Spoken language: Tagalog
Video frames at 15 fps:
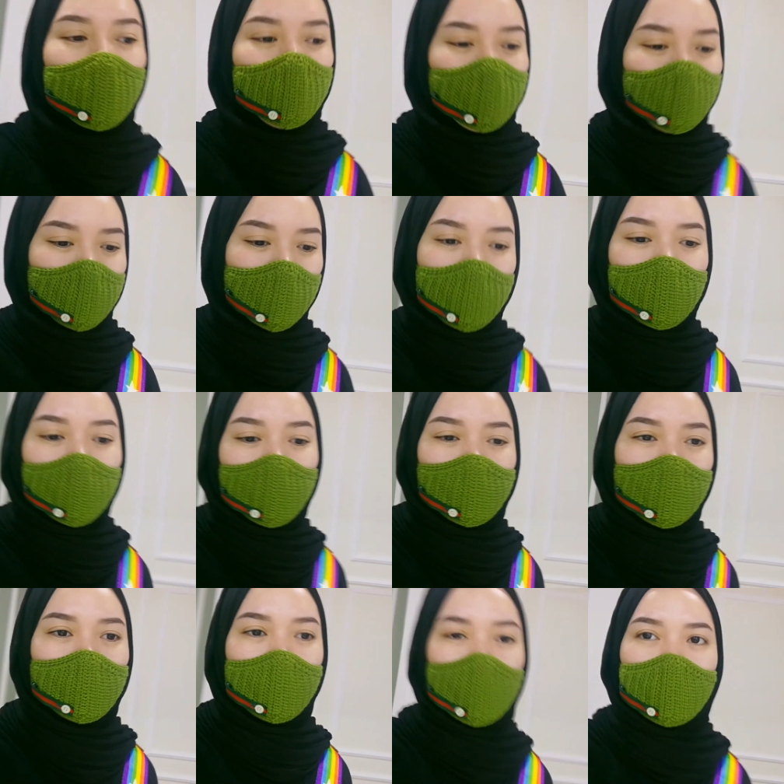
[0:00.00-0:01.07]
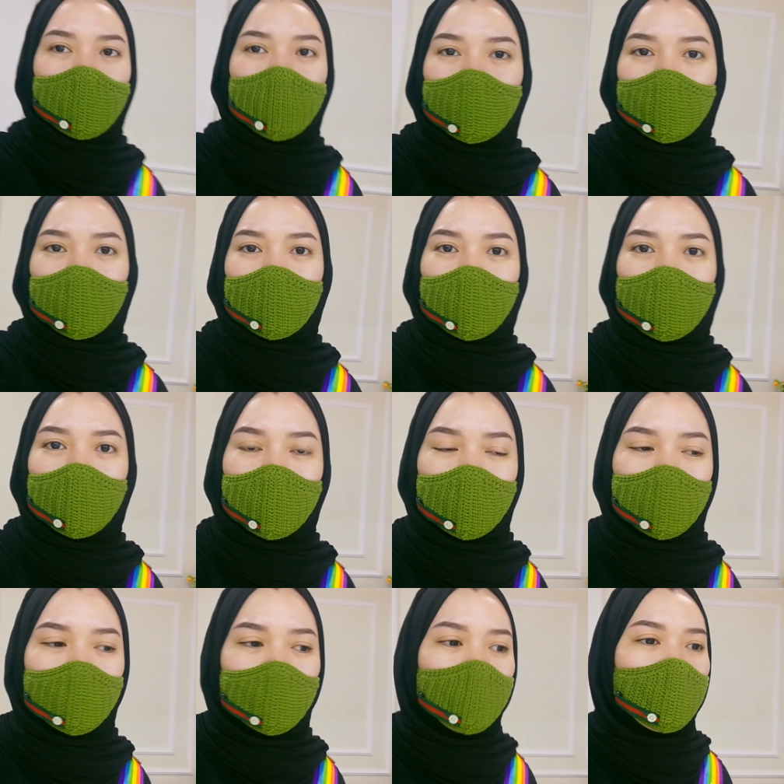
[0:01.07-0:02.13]
Uh, dahil uh,
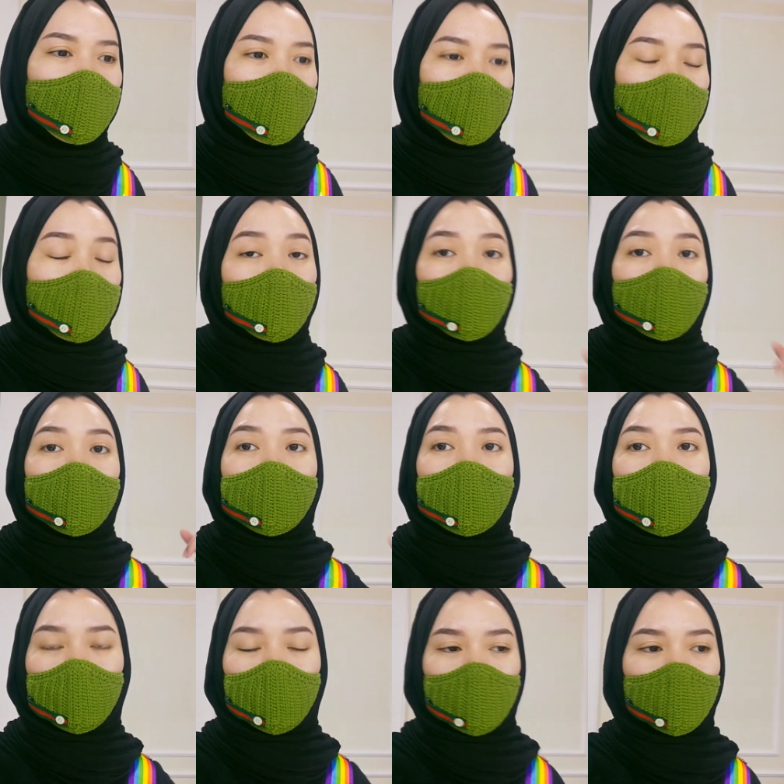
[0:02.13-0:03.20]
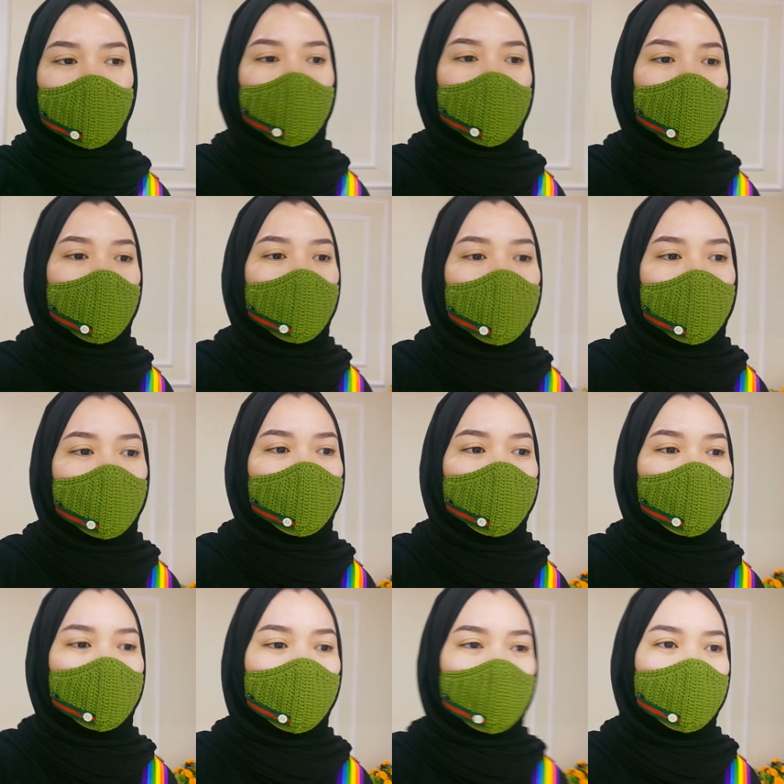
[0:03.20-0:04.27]
may kukunin ako uh,
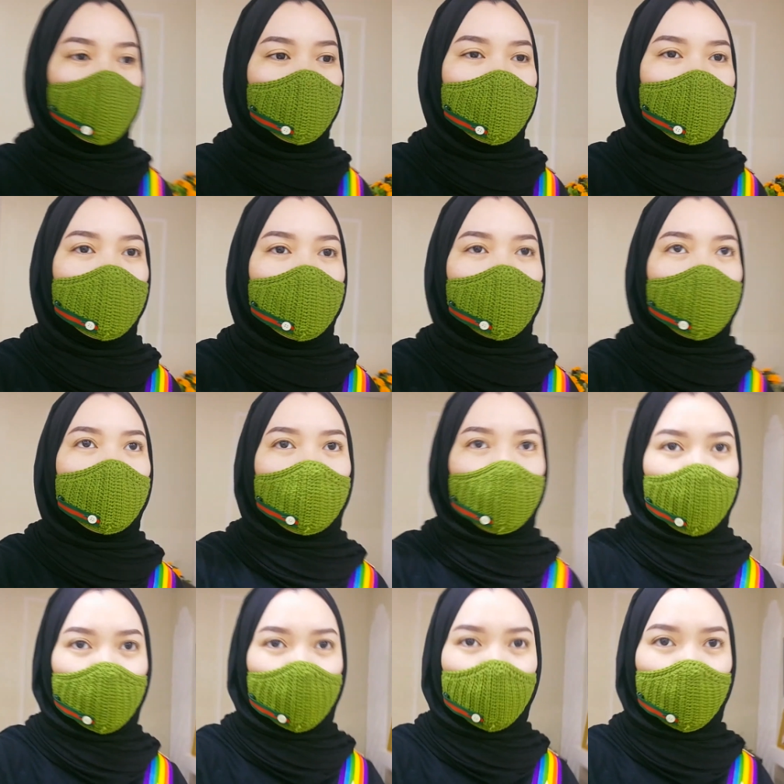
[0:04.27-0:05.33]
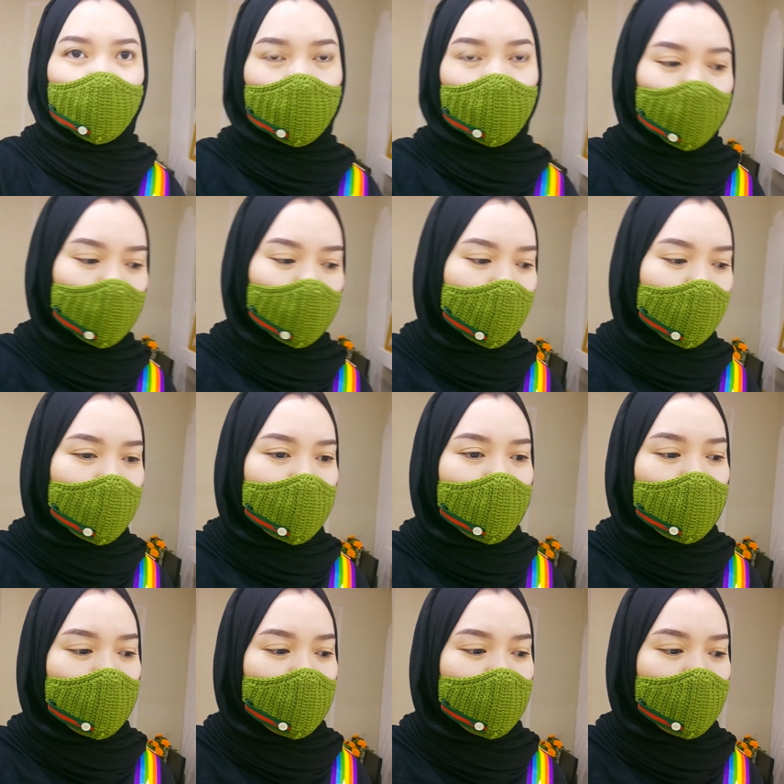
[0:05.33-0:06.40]
yung
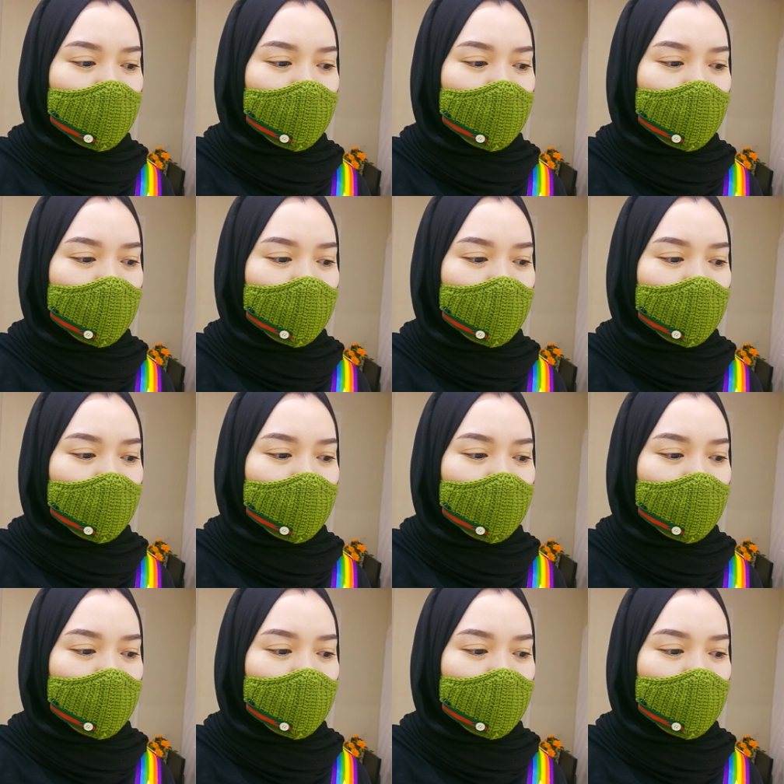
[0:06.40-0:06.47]
uh,